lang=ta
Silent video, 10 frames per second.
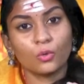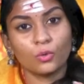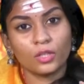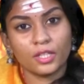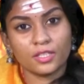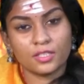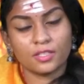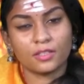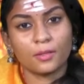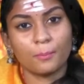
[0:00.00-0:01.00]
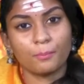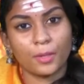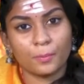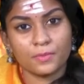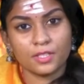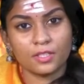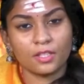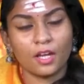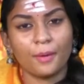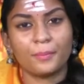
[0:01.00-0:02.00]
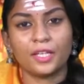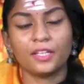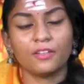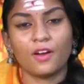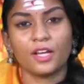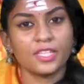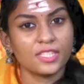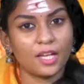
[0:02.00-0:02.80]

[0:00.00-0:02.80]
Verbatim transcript: கூல்ட்ரிங்க்ஸு பப்ஸு அப்படின்ட்டு வாங்கி